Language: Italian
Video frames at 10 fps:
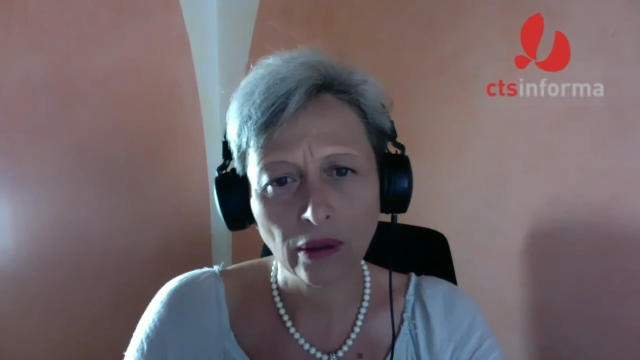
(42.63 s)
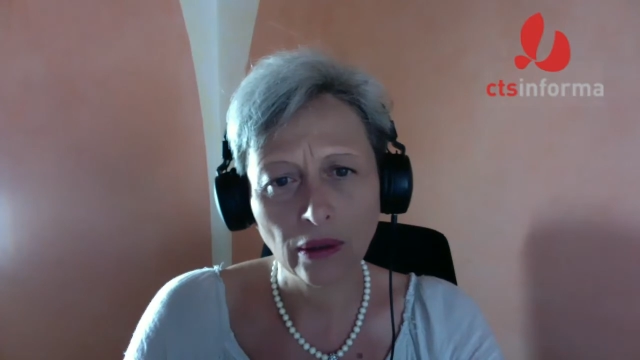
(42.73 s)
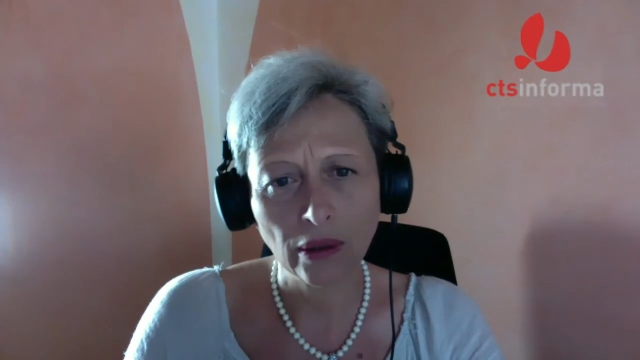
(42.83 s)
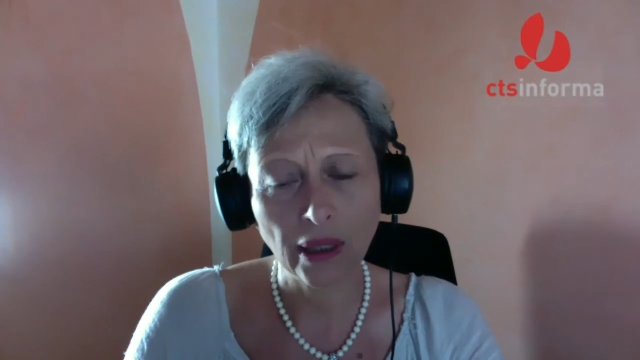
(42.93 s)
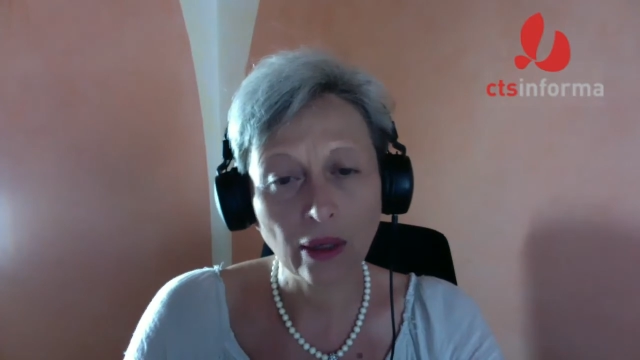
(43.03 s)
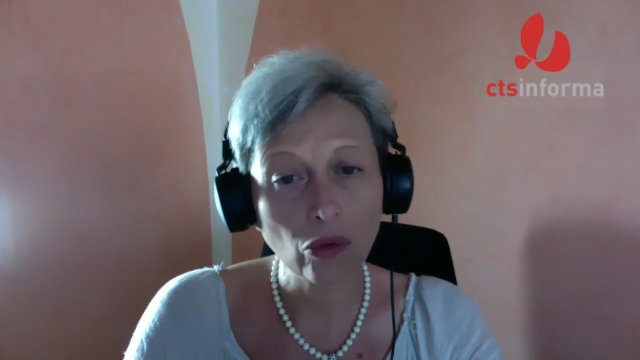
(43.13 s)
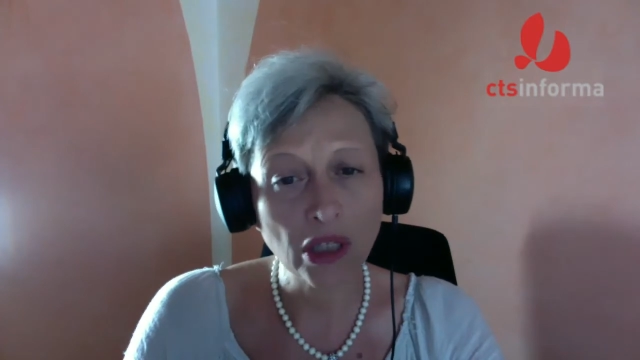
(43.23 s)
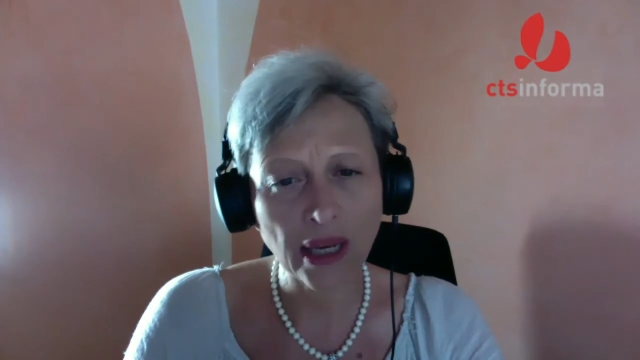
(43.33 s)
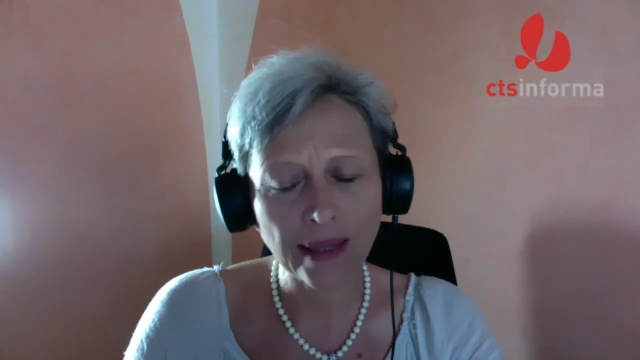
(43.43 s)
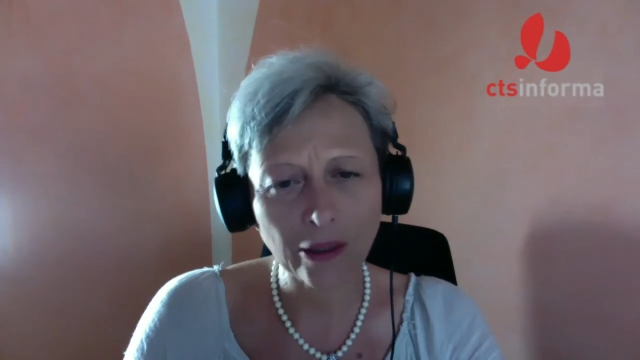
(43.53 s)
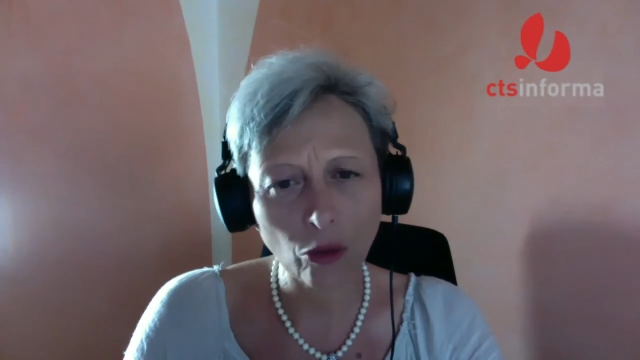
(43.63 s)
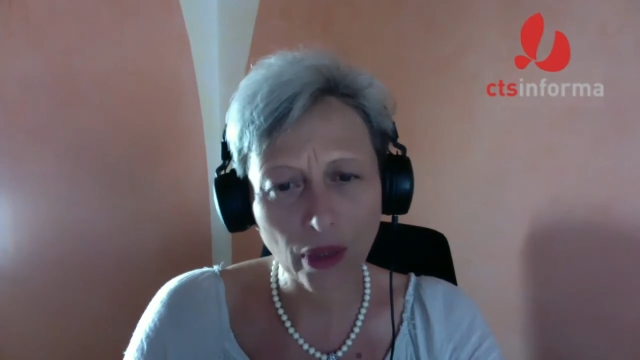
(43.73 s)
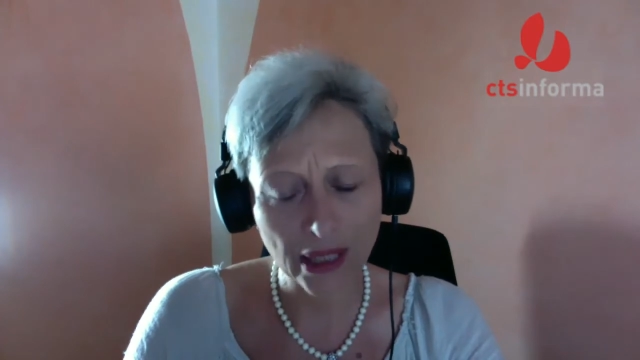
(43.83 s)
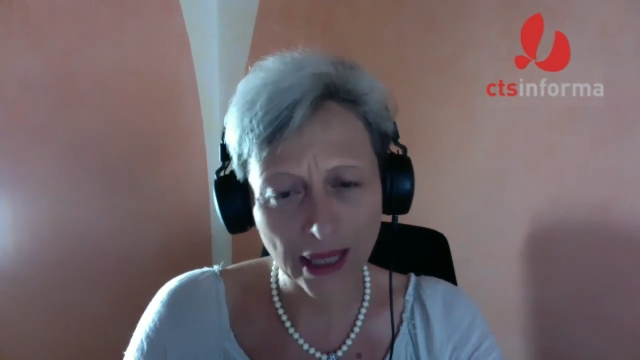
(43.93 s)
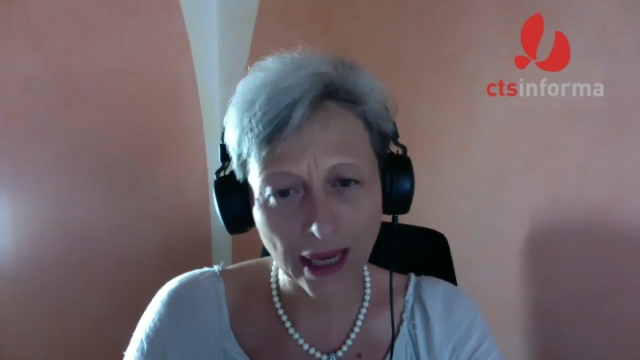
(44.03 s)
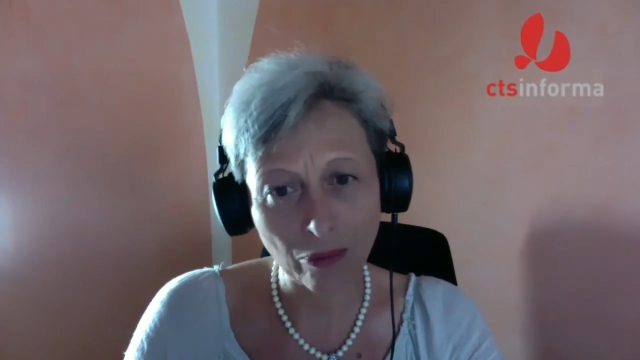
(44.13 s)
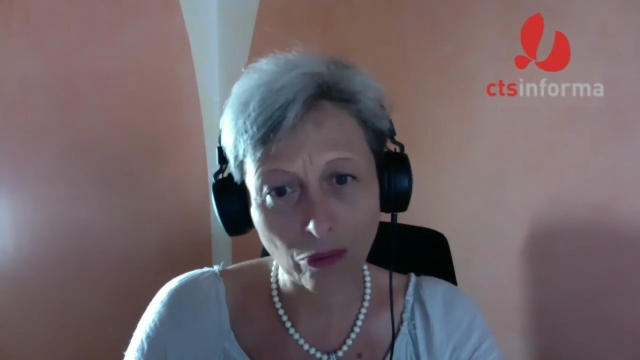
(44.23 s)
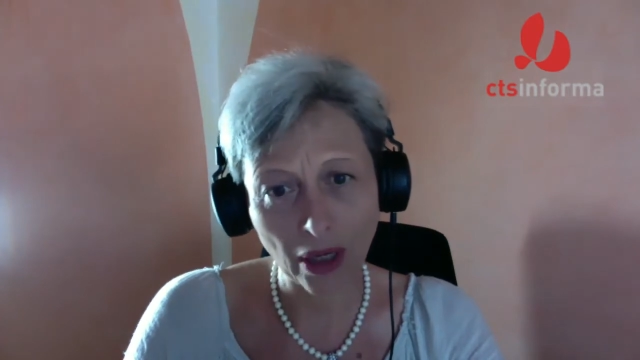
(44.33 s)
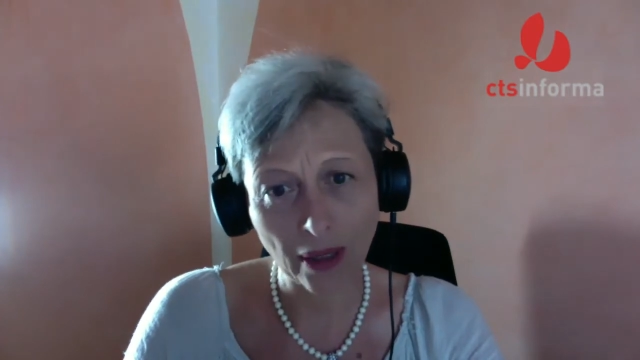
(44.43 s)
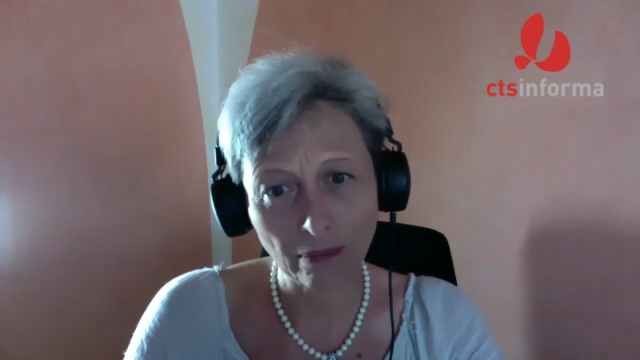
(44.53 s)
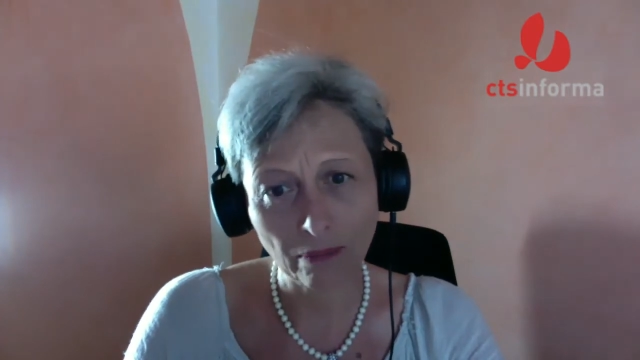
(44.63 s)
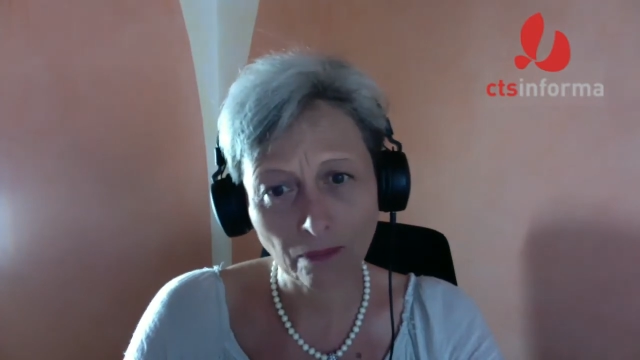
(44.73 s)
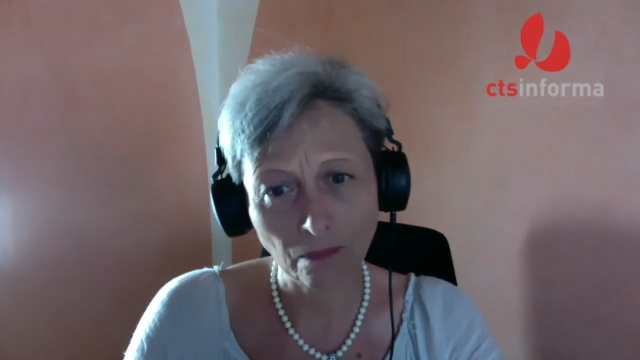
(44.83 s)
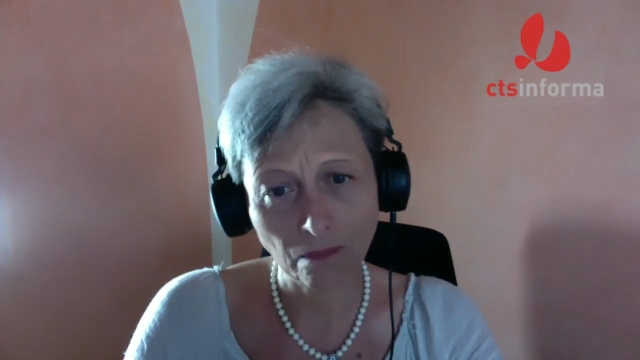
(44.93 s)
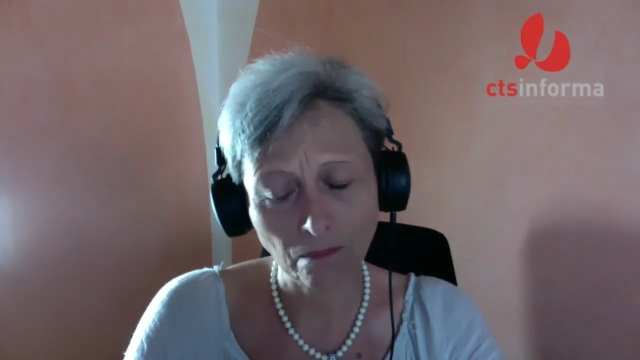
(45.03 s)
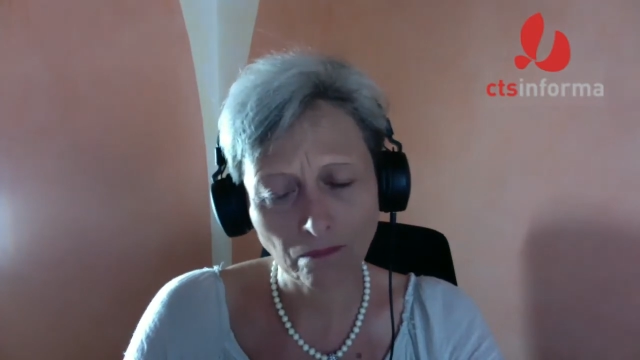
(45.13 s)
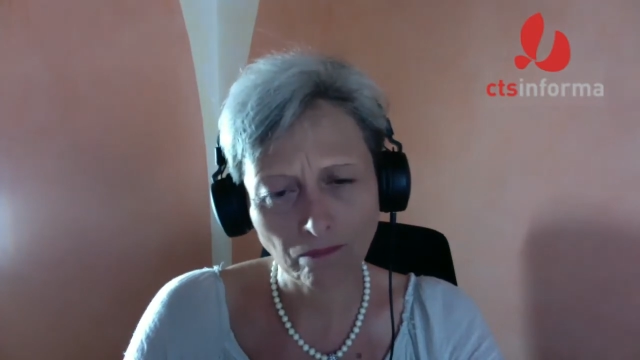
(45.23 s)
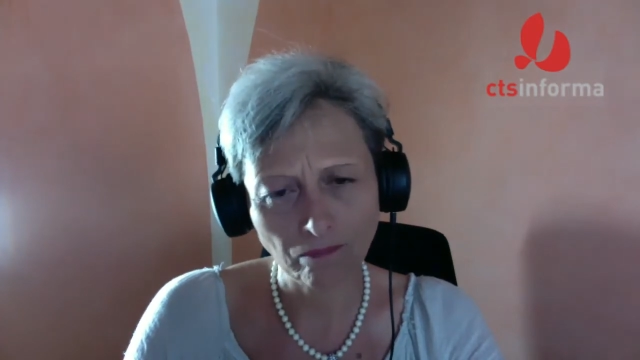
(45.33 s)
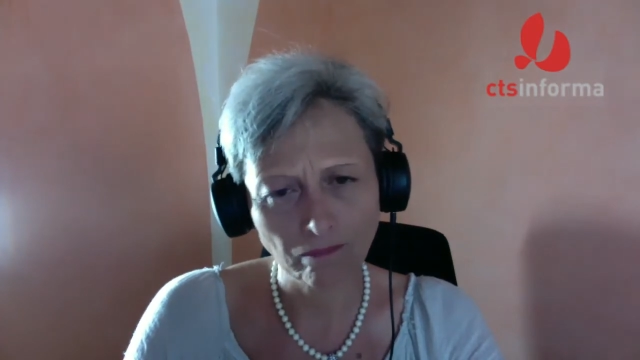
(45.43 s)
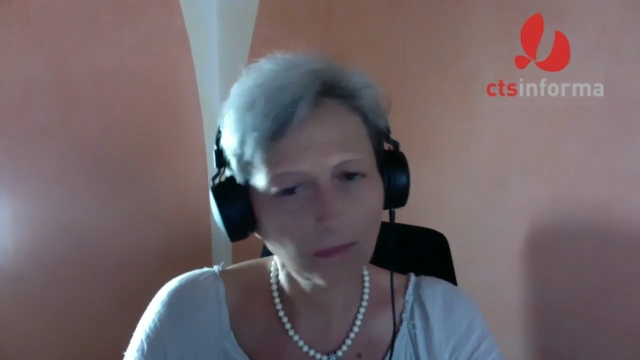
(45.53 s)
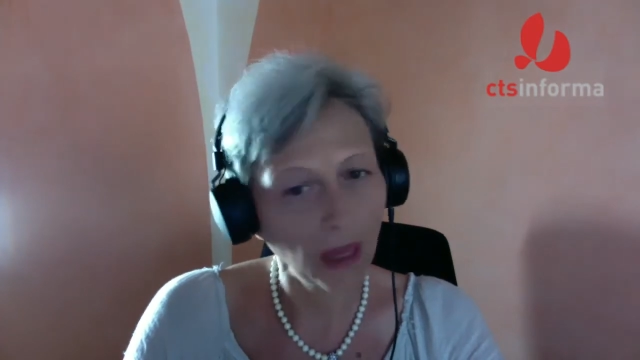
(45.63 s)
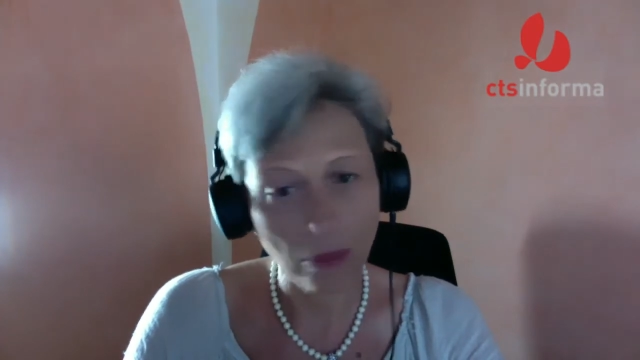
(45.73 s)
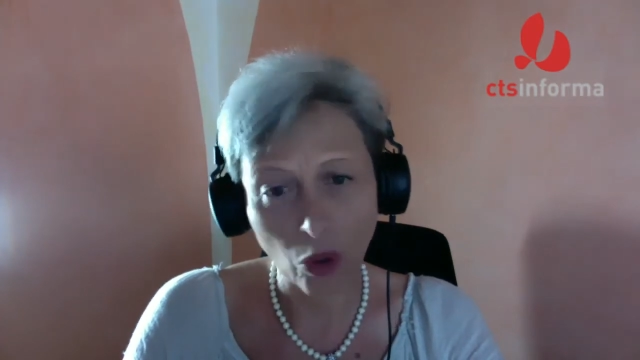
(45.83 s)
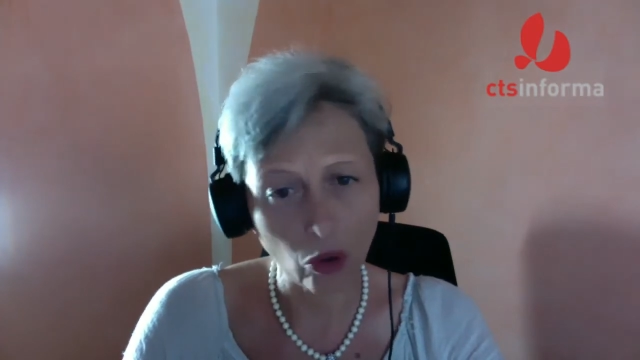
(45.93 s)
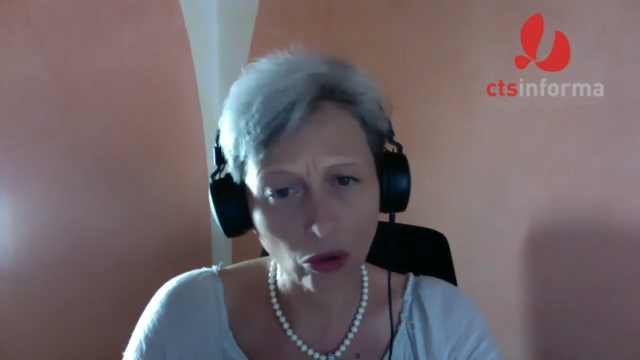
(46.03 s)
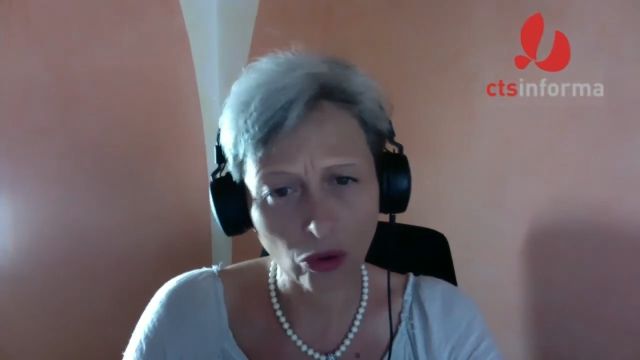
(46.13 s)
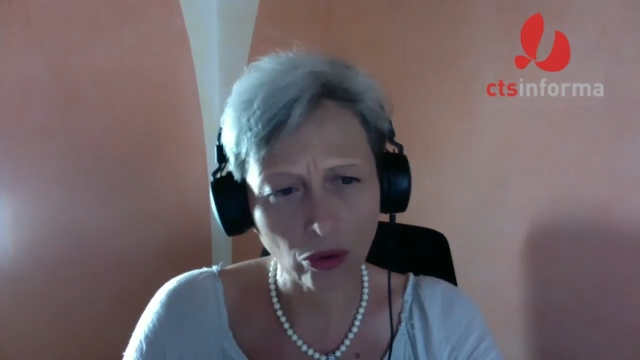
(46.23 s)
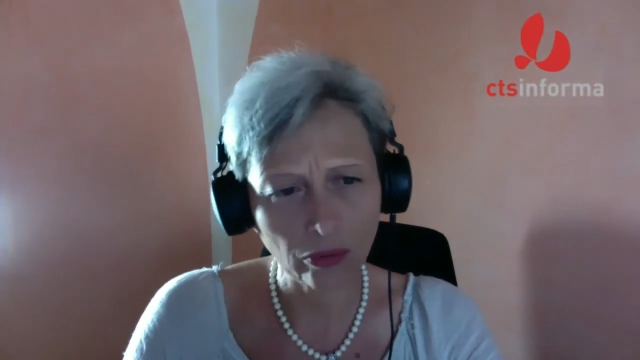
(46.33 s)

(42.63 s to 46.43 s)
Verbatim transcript: E lui se n'è andato per sempre. È morto.